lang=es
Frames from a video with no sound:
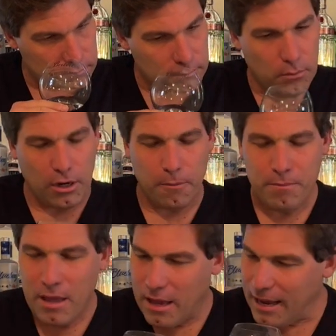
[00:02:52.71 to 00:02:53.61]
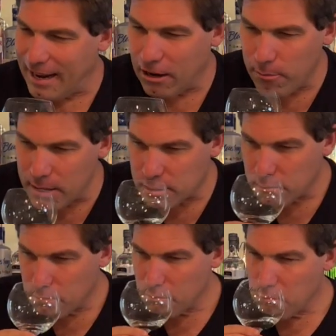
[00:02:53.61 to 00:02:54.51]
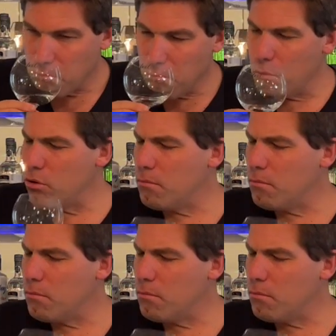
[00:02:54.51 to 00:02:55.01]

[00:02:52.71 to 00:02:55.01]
Bueno, el aroma es muy,